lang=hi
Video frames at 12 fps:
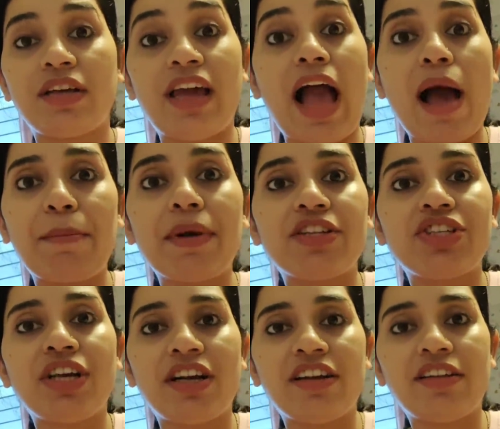कैप
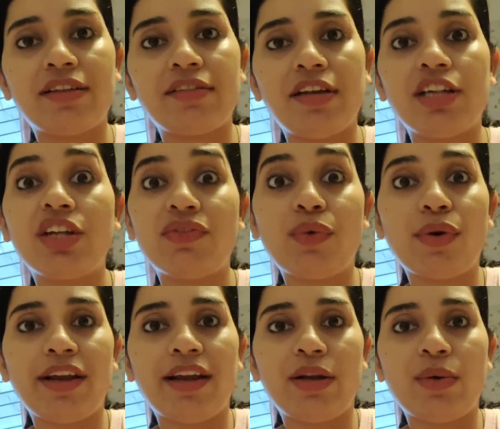अच्छी अगर दिखती है तो वो
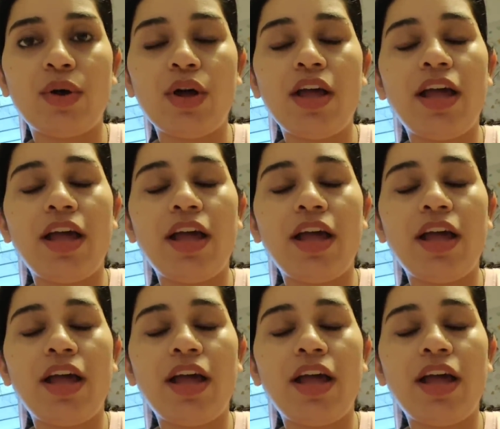ले लो